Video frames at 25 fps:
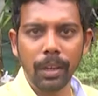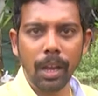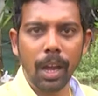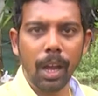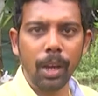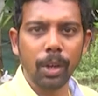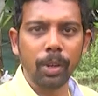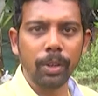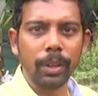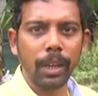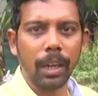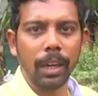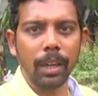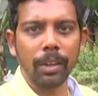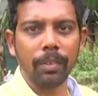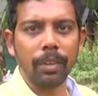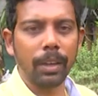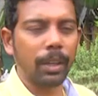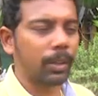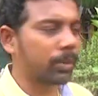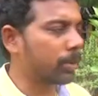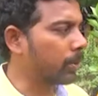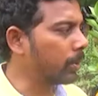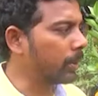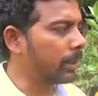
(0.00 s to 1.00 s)
నాలుగు నెలల
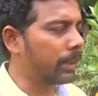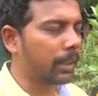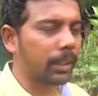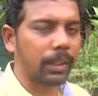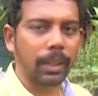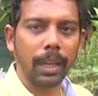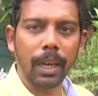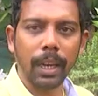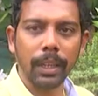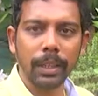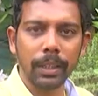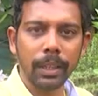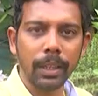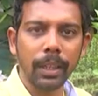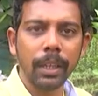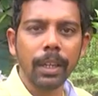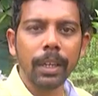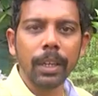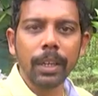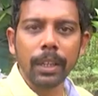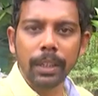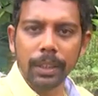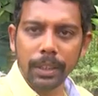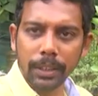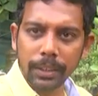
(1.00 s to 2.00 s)
వరకు ఈ కాయ
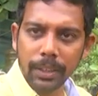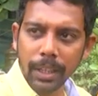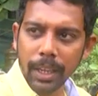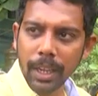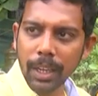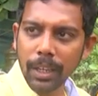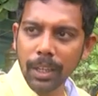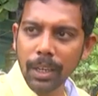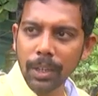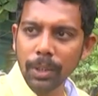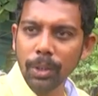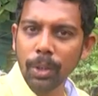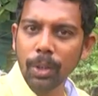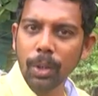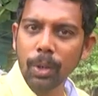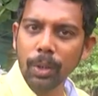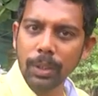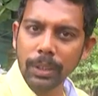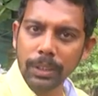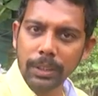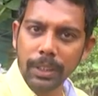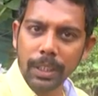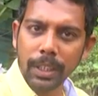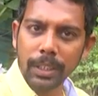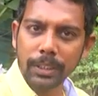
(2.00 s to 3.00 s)
ఇదే రంగులో
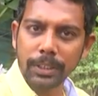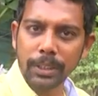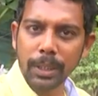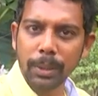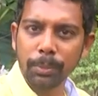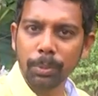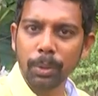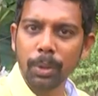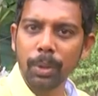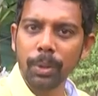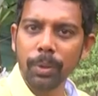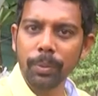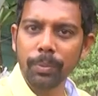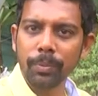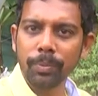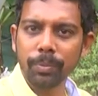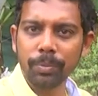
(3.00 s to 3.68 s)
ఇదే షేప్లో